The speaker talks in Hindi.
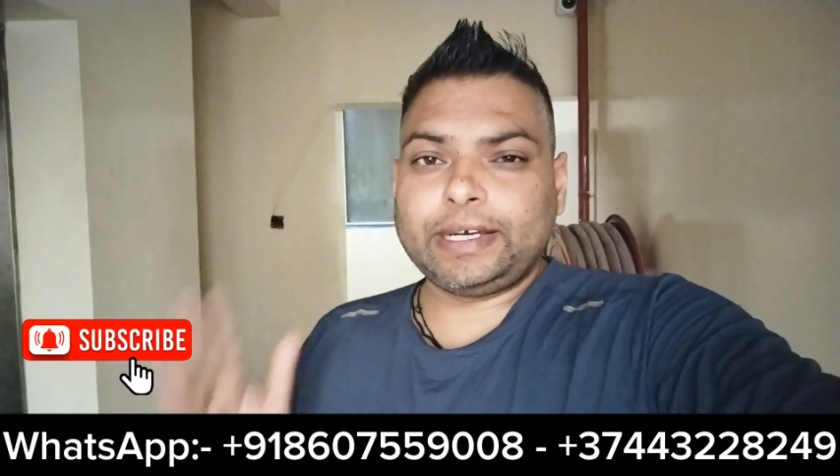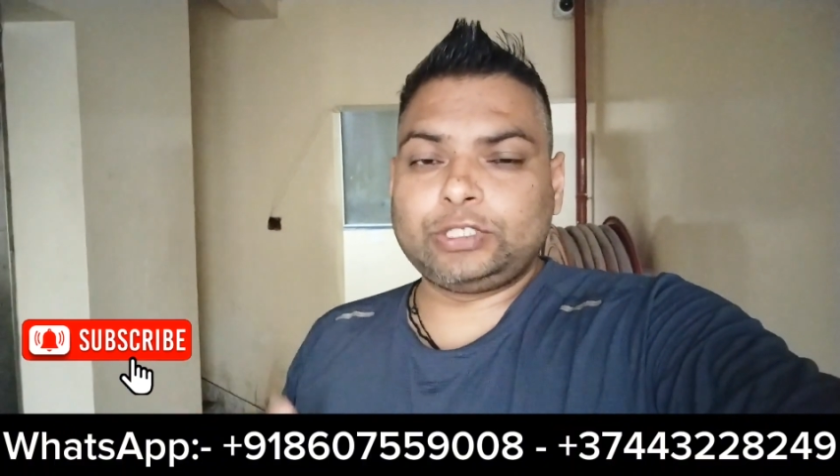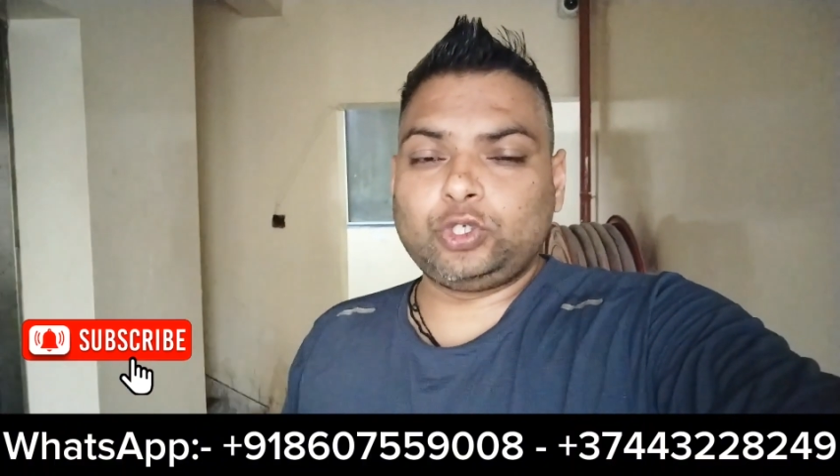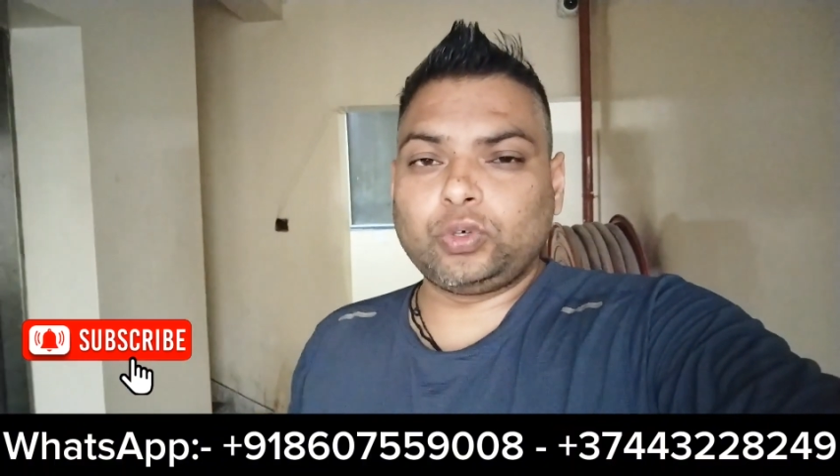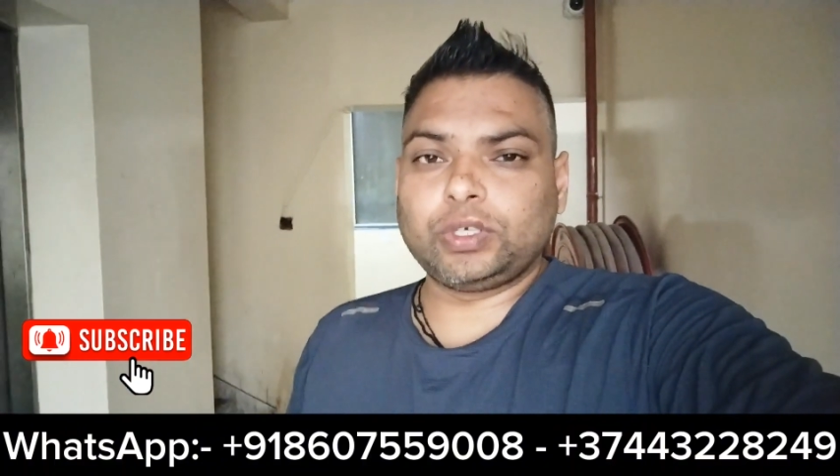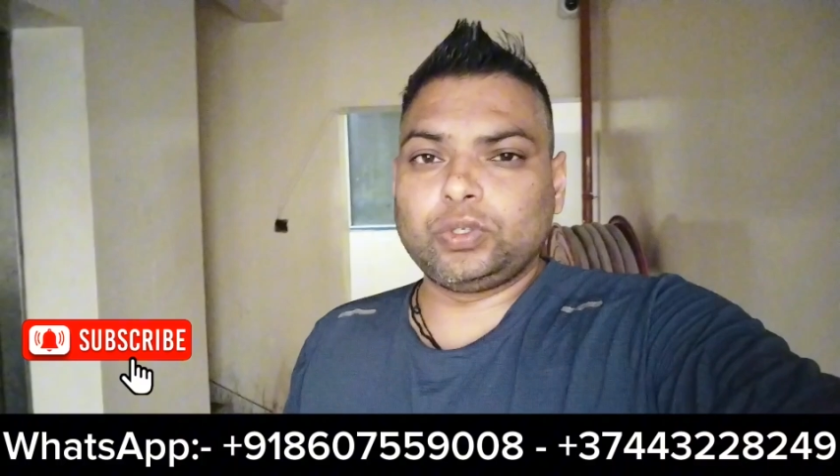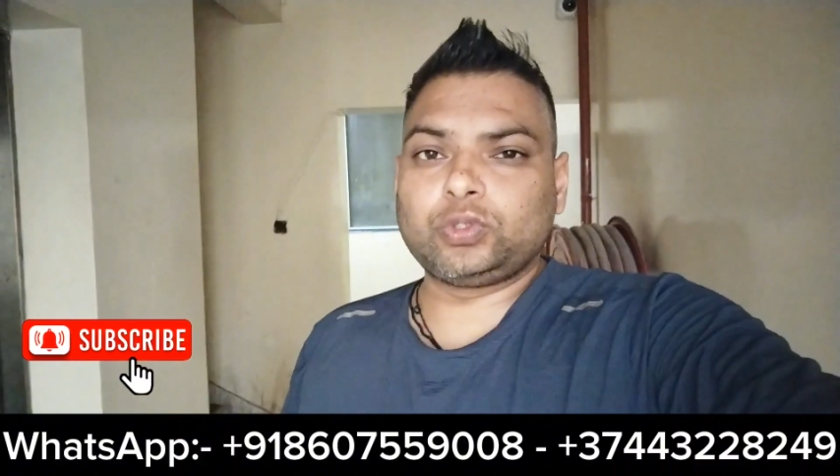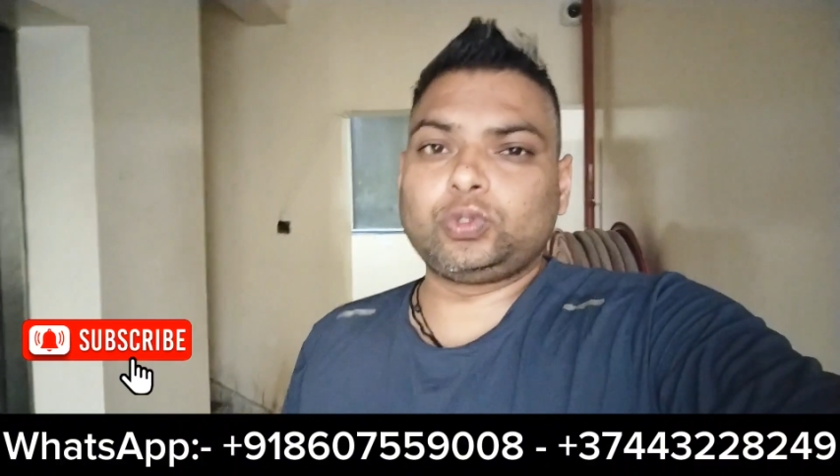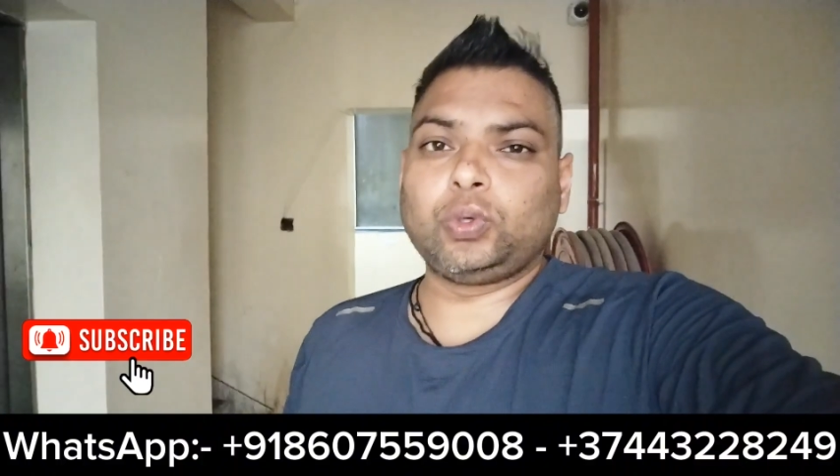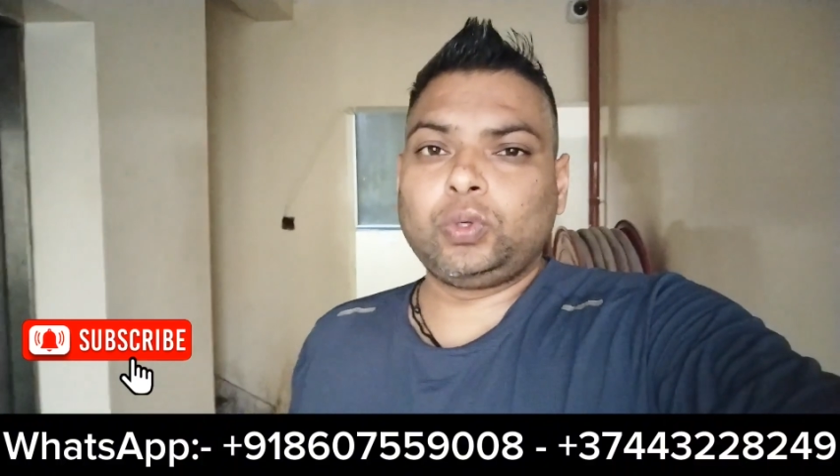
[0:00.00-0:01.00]
अच्छे होंगे
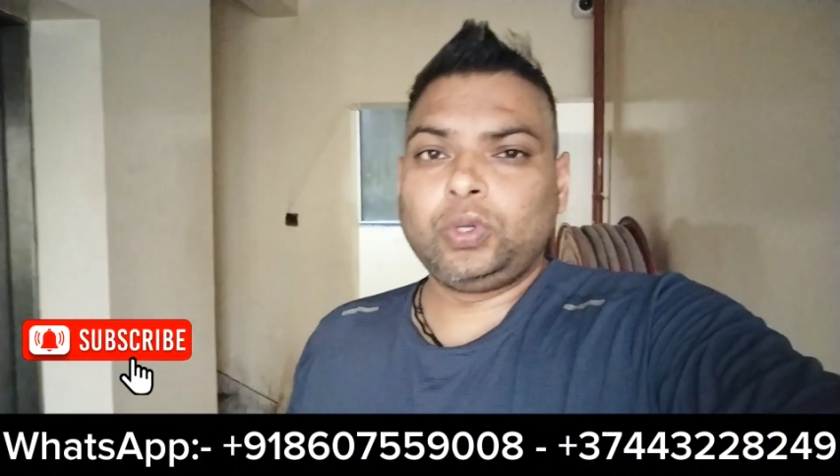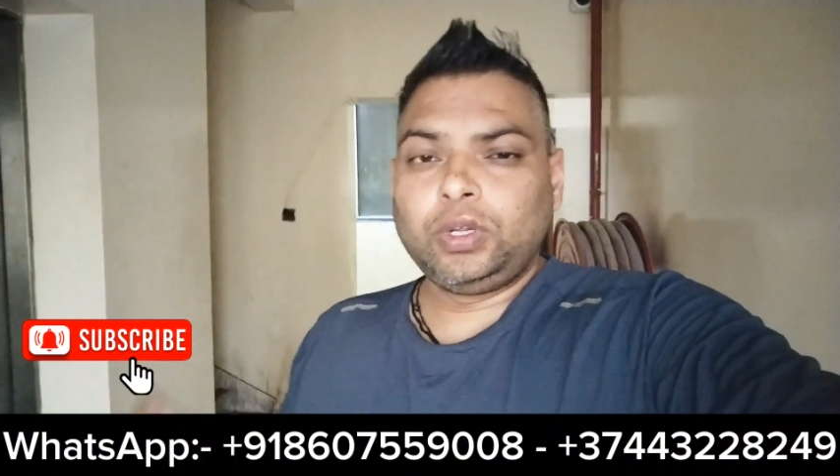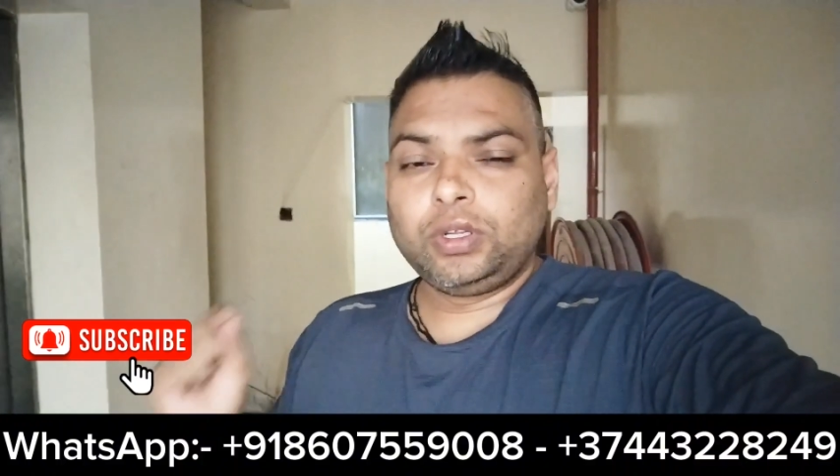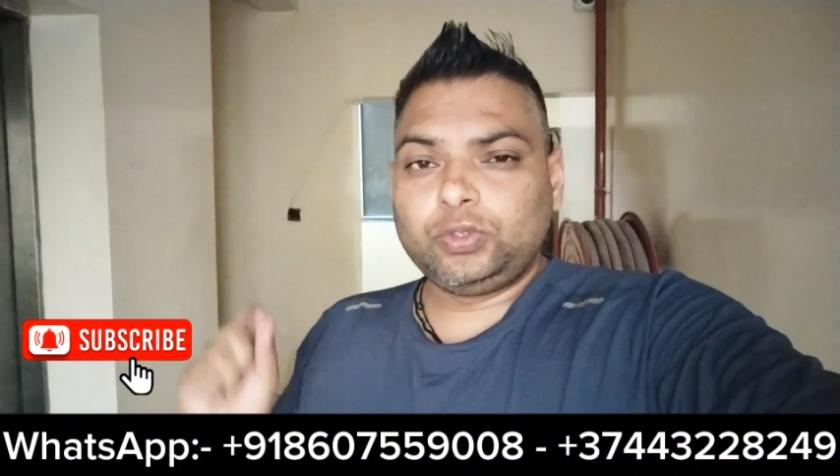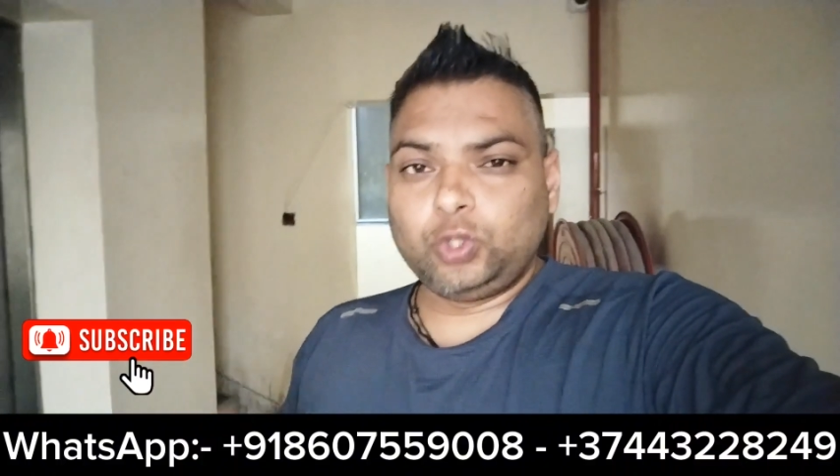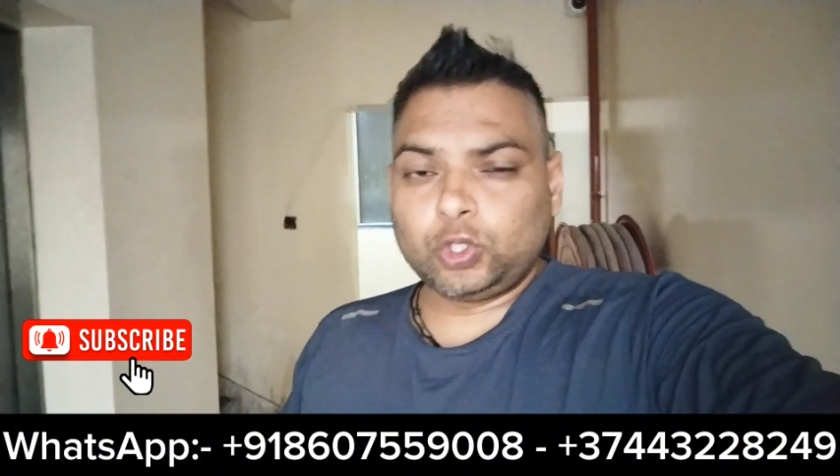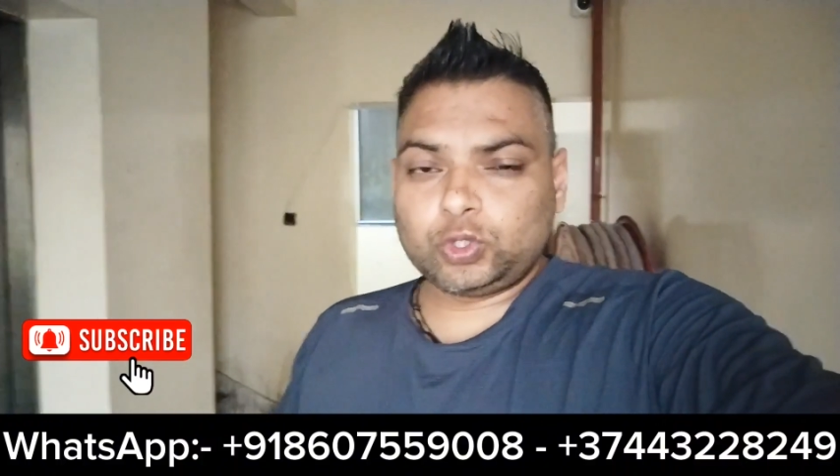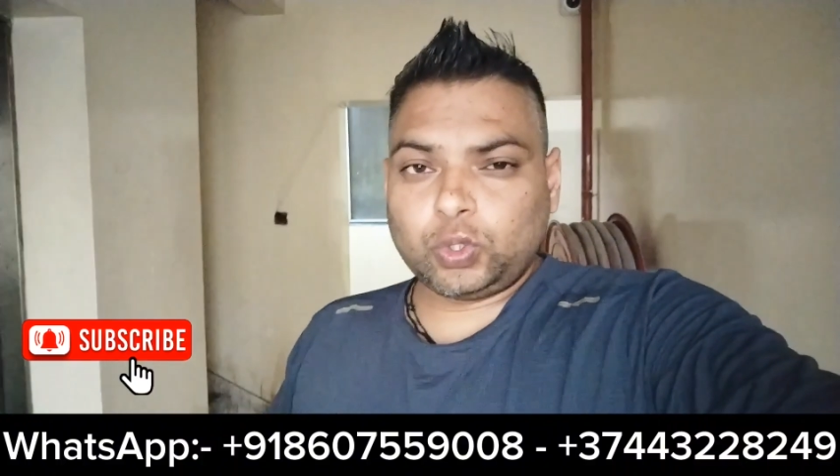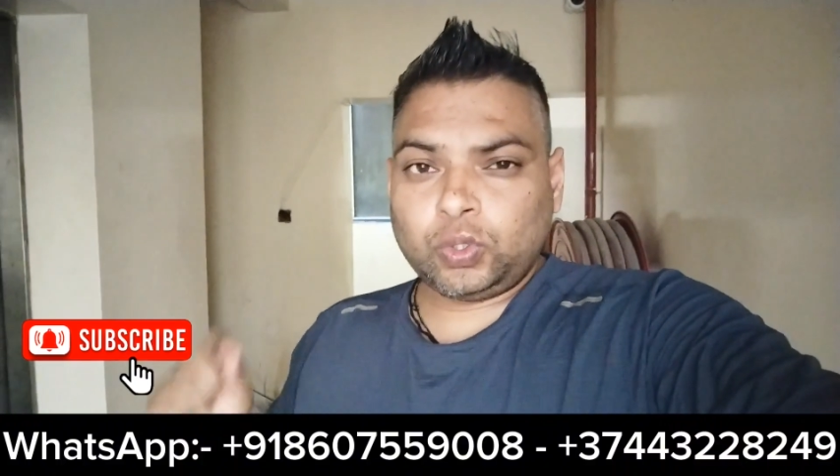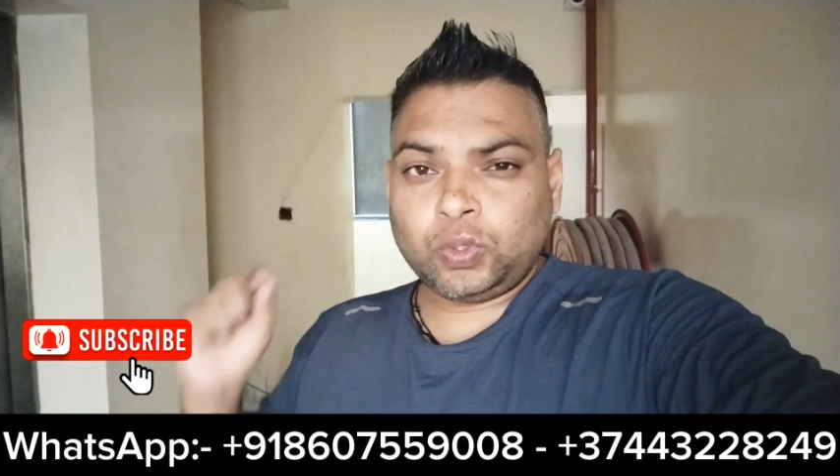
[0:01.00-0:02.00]
दोस्तों
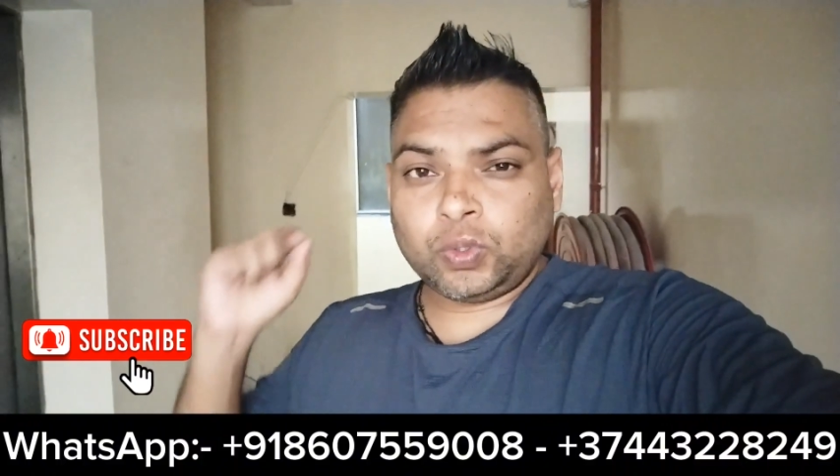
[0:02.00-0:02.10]
दोस्तों